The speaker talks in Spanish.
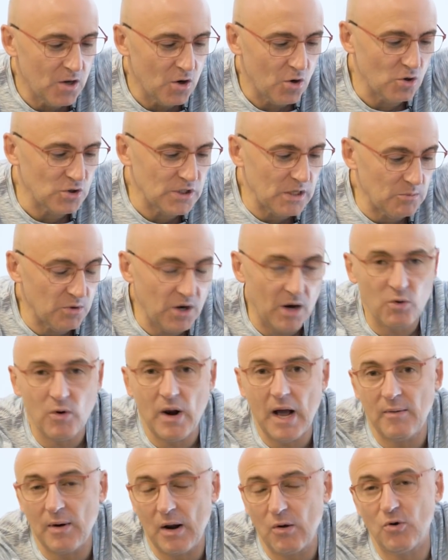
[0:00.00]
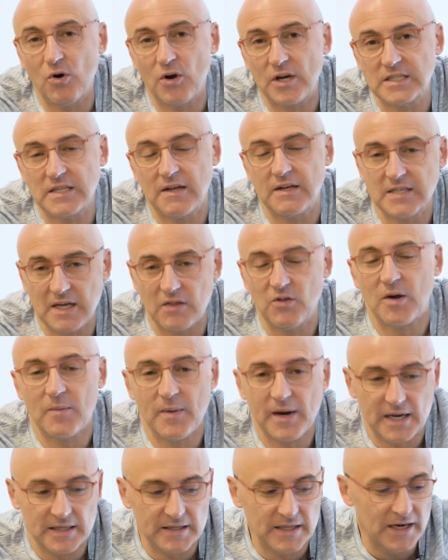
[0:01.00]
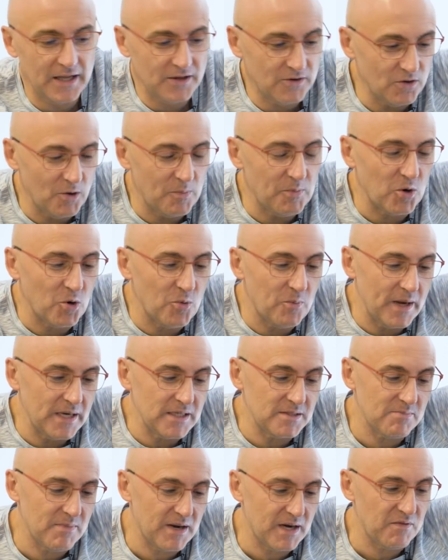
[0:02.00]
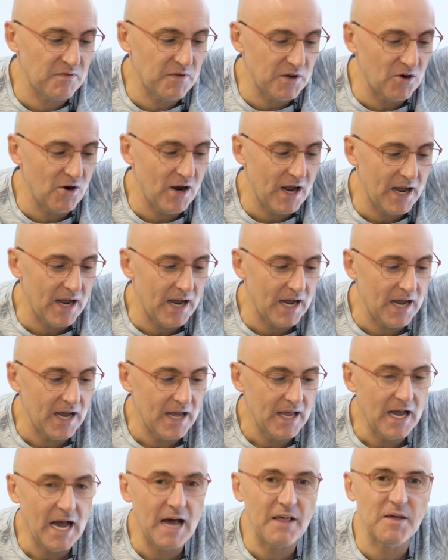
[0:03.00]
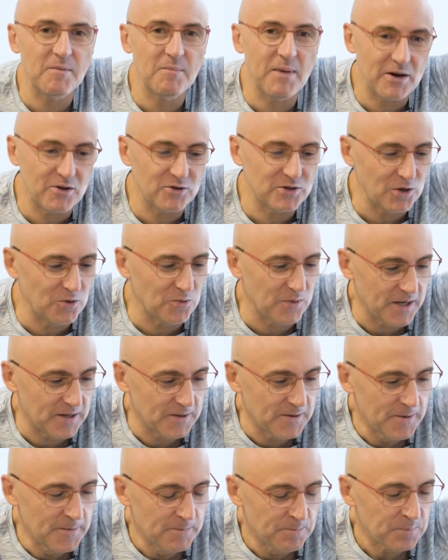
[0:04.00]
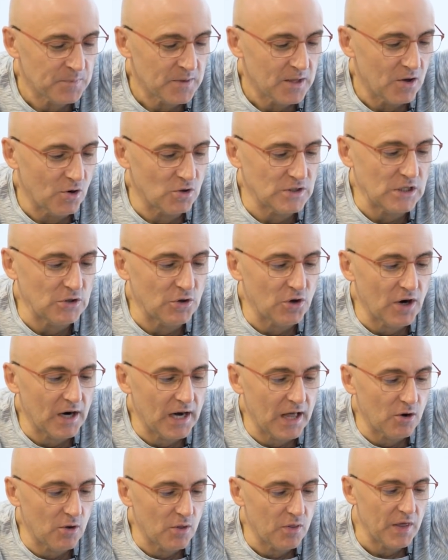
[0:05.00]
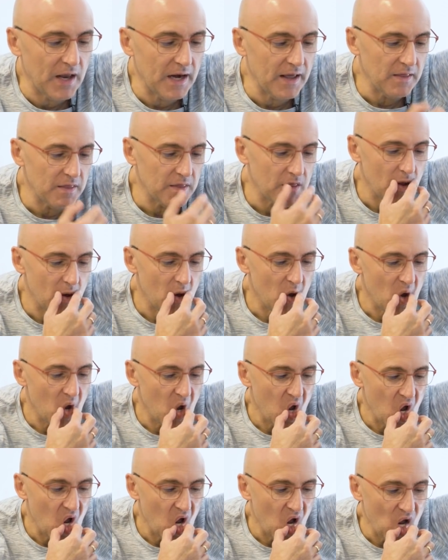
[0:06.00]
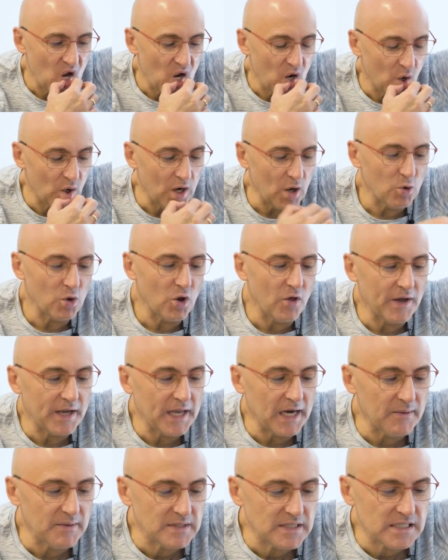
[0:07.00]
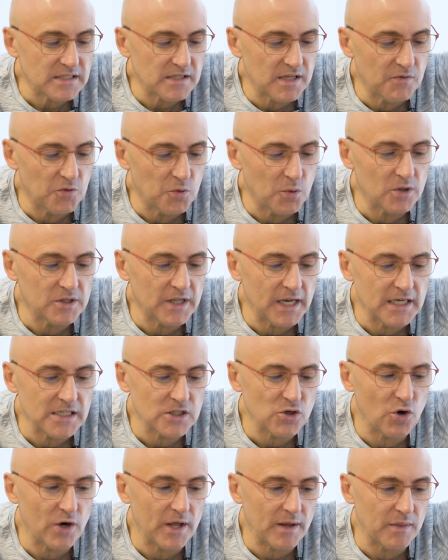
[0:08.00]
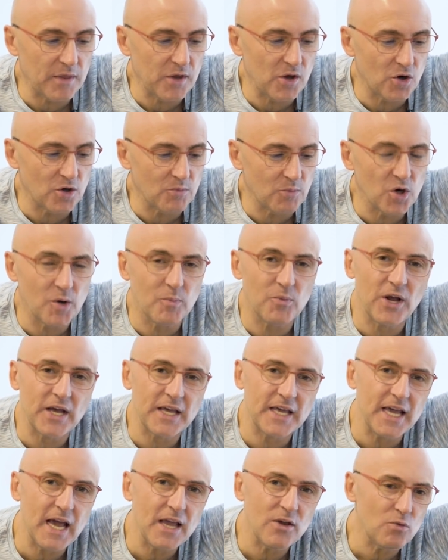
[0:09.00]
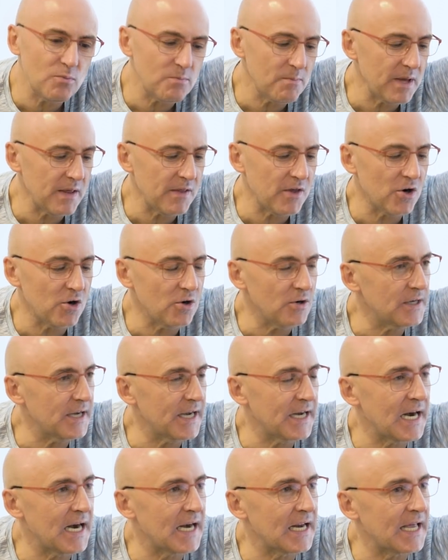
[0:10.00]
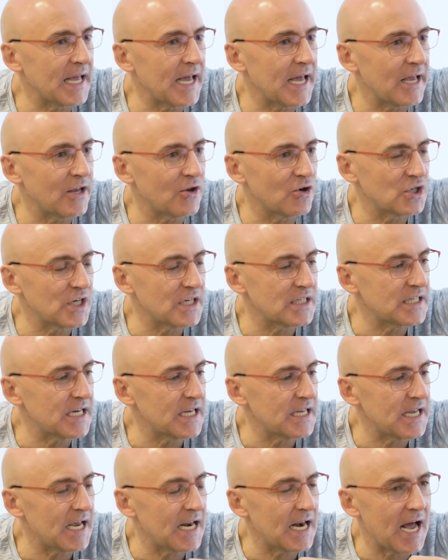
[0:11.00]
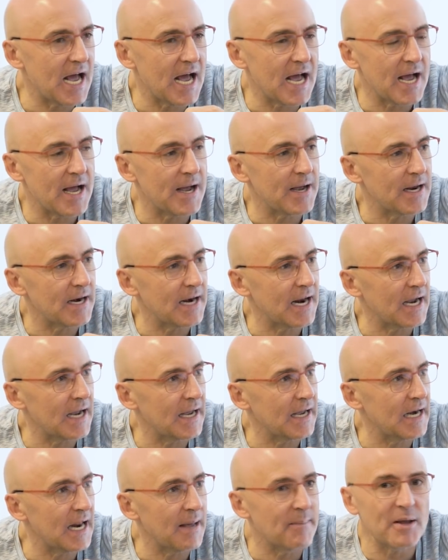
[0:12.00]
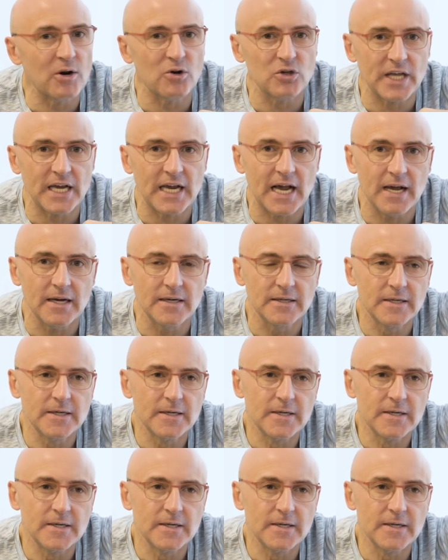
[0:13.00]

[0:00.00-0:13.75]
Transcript: José, bueno, habrá algunos que estén deseando que me retire, no os preocupéis, me refiero a, a de Mario TV. José Antonio Galán González, Hola Julio, ¿de qué revistas de fútbol tienes colección? Bueno, por aquí hay un vídeo en el que yo os enseñé la, hemeroteca,